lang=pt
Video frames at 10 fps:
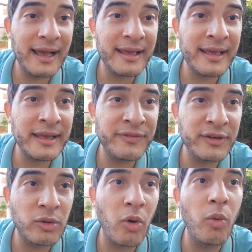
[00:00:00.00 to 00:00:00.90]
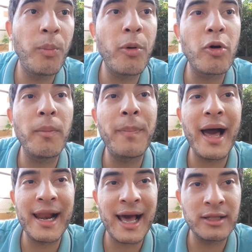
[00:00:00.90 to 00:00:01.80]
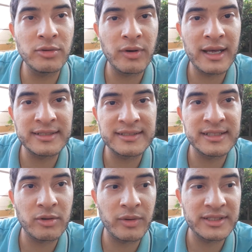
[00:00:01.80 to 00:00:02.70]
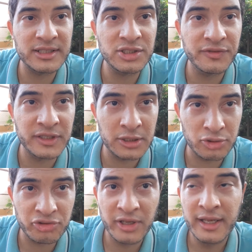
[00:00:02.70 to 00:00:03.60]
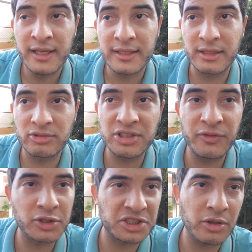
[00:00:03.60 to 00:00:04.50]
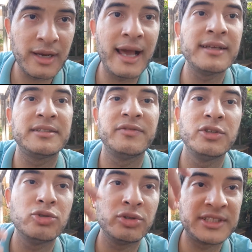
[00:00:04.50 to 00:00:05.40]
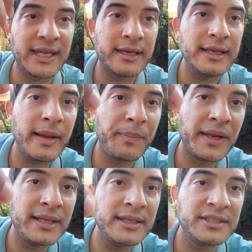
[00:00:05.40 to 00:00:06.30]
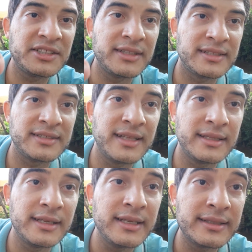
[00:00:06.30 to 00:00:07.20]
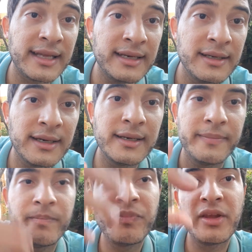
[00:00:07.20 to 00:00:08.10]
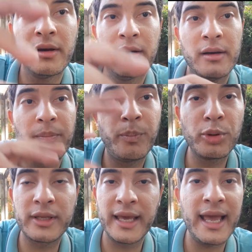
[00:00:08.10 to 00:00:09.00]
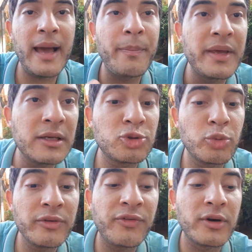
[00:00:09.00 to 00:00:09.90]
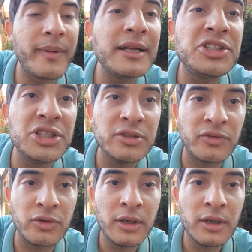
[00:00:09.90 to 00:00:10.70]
é, ficou um pouco parado essa sequência de vídeos. Então, se você olhar, esse vídeo não está nem na playlist da cidadania italiana, porque é apenas um informativo.